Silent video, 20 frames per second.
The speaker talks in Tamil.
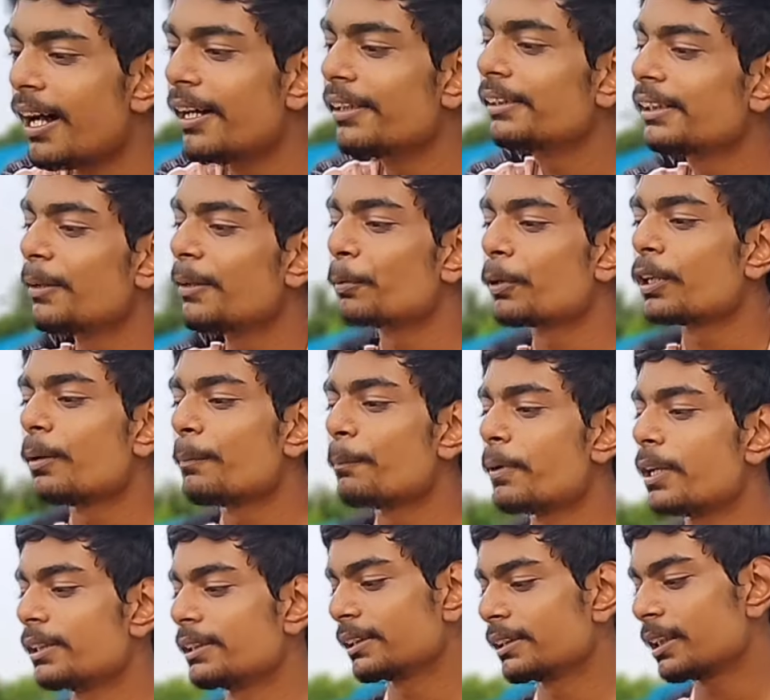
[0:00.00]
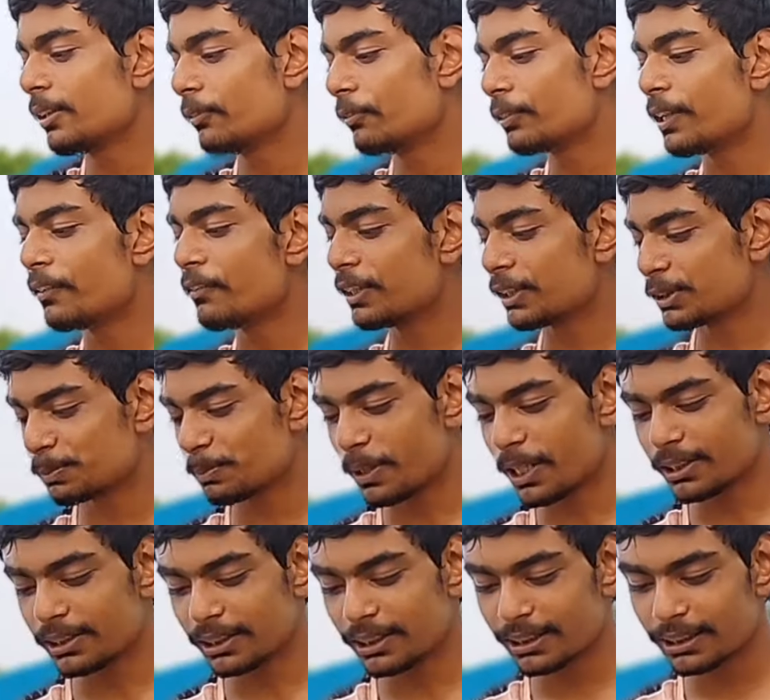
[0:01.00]
அதுக்கப்புறம் பார்த்தீங்கன்னா ஃப்ளவர்
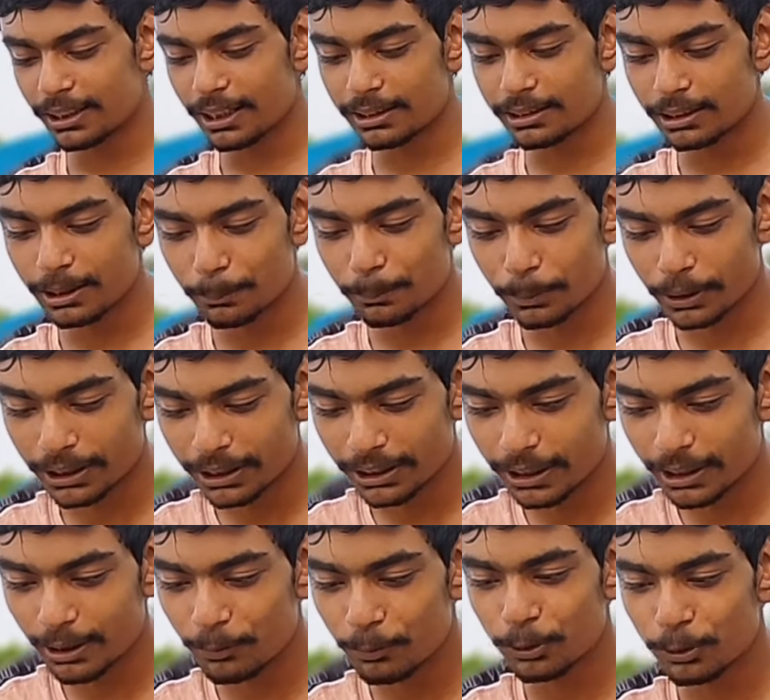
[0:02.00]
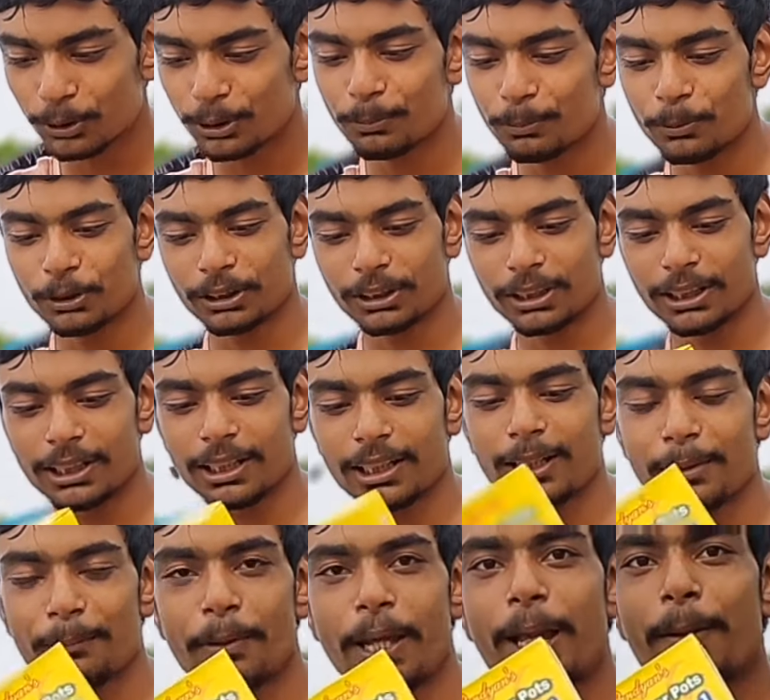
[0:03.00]
ஸ்பாட் இருக்குது அடுத்தது பிரணீதா ஃபோட்டோ போட்டுலாம் நல்லா
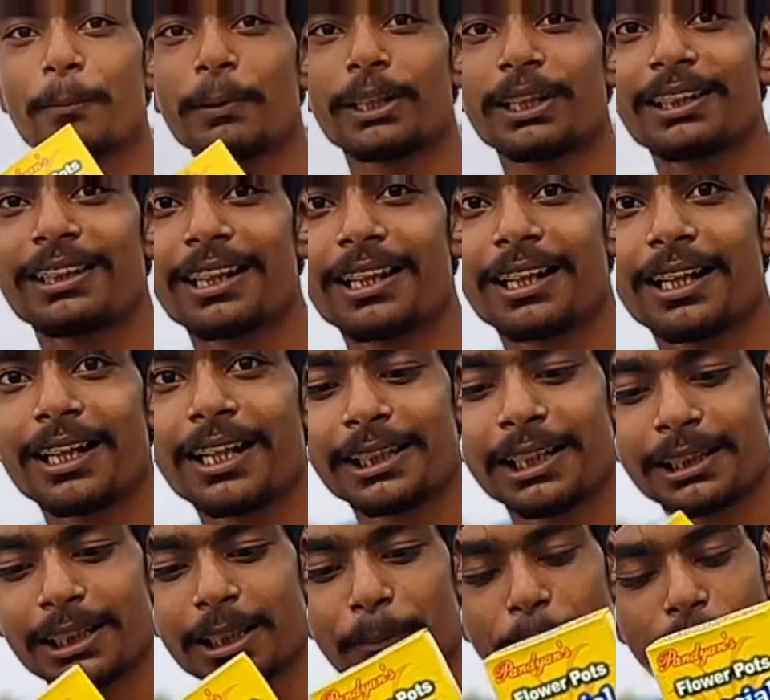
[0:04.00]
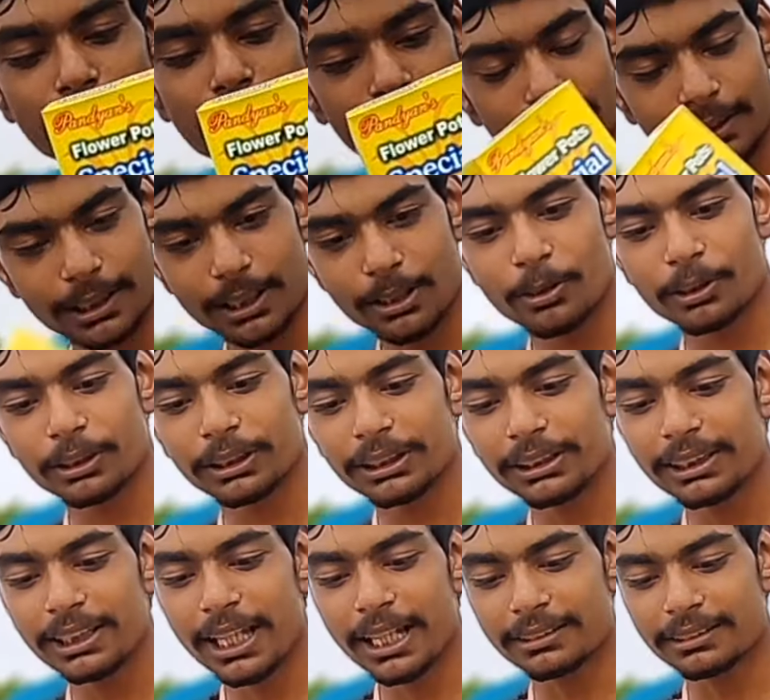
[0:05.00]
பேக் பண்ணியிருக்காங்க அதுக்கு அடுத்தது பக்கத்துலேயே ஏதோ ஒரு
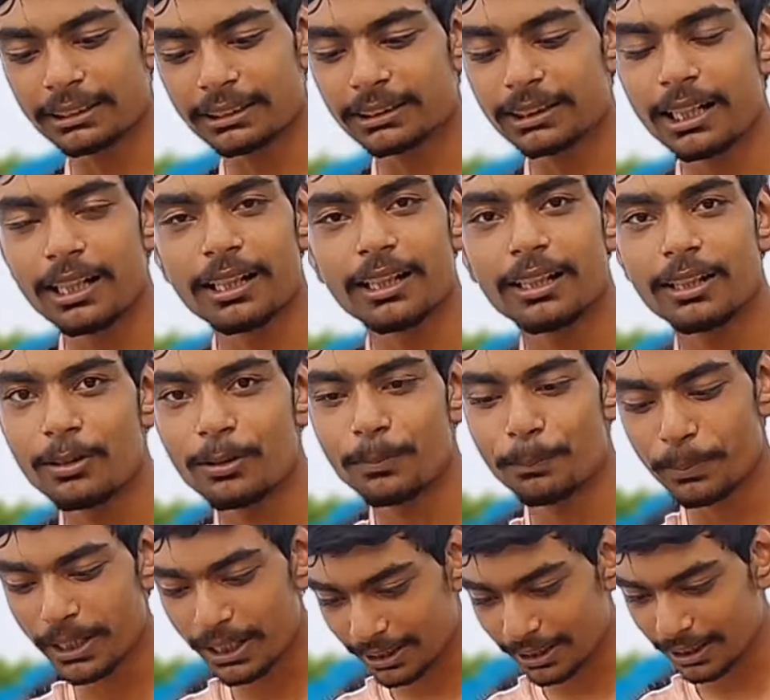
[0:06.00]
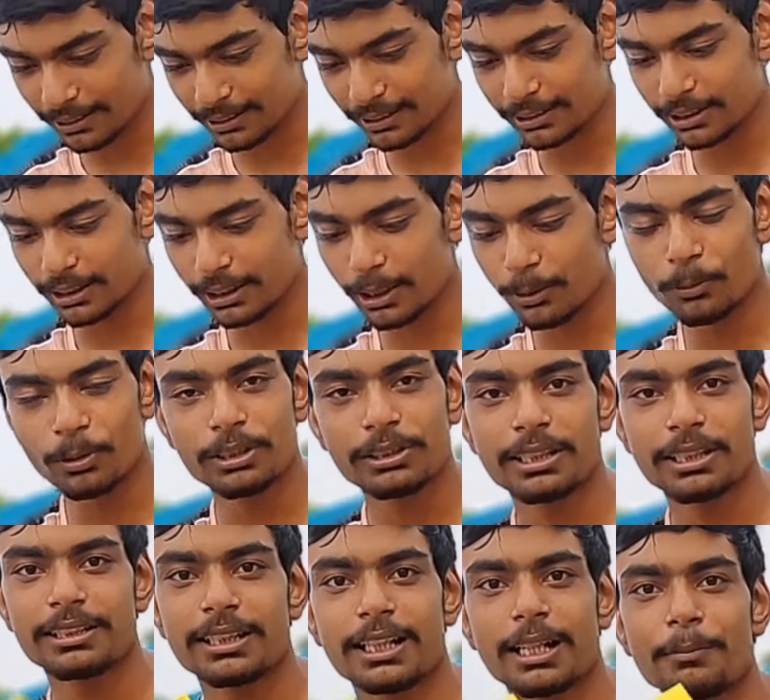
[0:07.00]
இந்தியா ஆக்டர் இருக்காங்க அவங்க பேர் கரெக்டாக தெரியல உங்களுக்கு
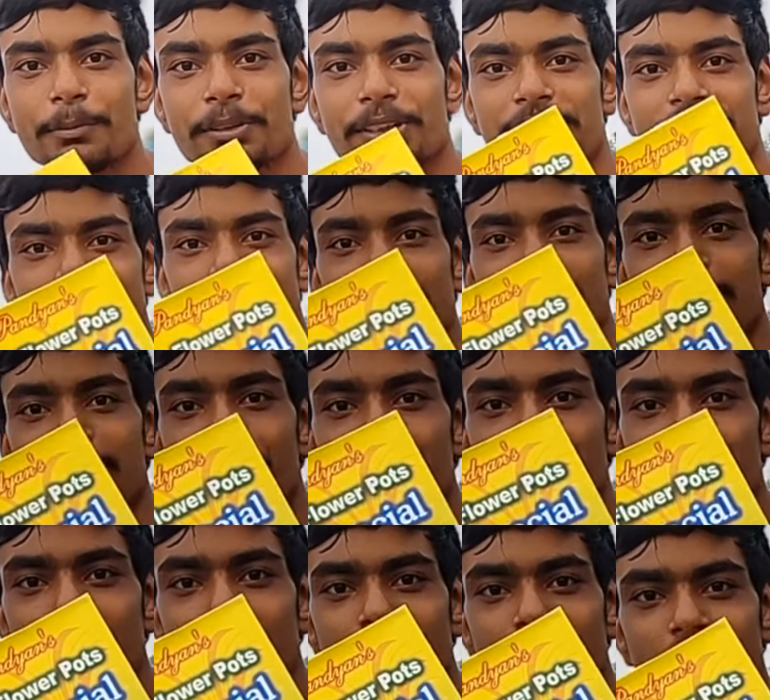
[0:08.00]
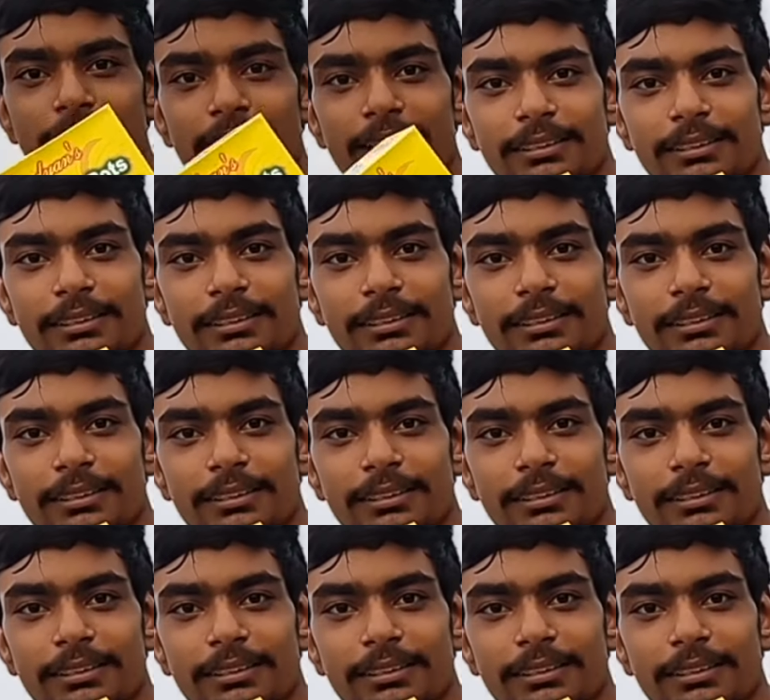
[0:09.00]
தெரிஞ்சால் கமெண்ட் செக்ஷனில் கமெண்ட் பண்ணுங்கள்